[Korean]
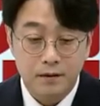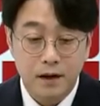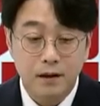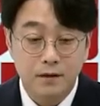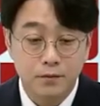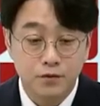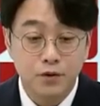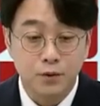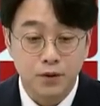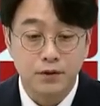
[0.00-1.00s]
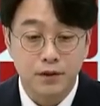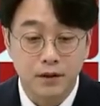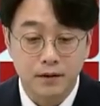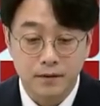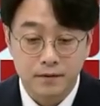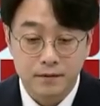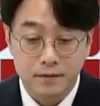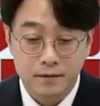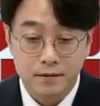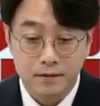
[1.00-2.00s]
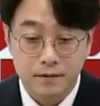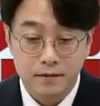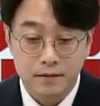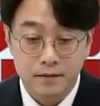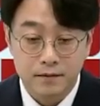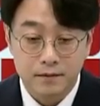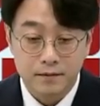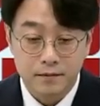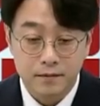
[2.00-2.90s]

단가 좀 찍어주셨어요? 제가 한번 상담 받았거든요, 저번에.